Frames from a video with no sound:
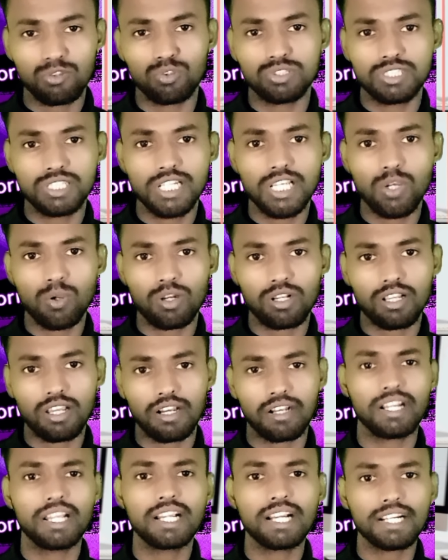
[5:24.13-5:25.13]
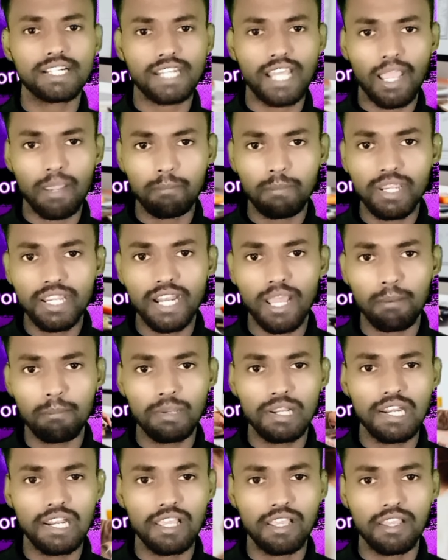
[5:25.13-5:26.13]
बारे में सोचने और करने का टाइम
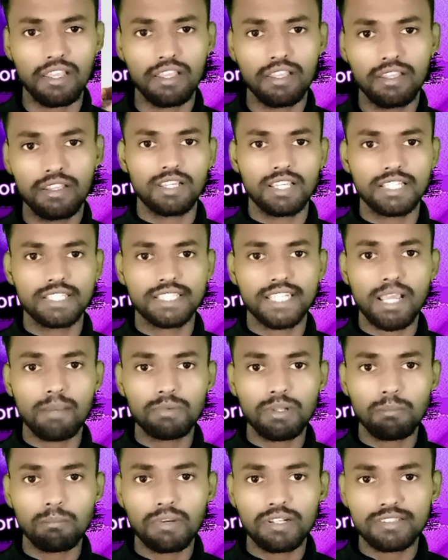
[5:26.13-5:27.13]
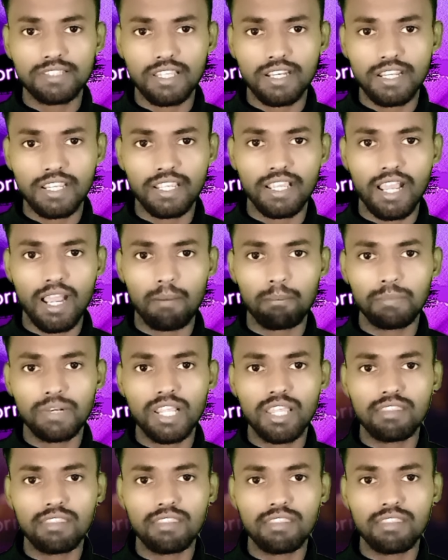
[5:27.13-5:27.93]
ही ना मिले स्टेप नंबर थ्री